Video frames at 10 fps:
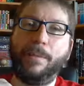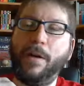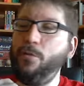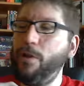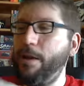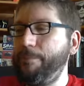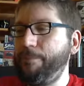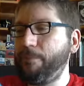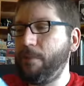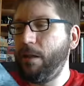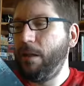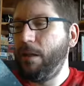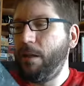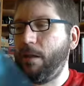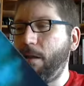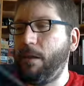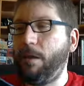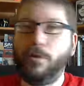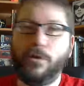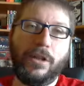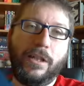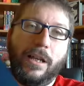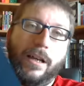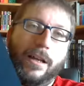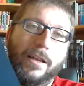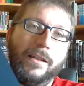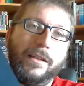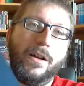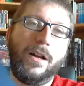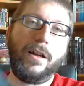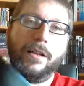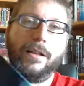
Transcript: tapa dura, eh, bueno, este, está, este estaba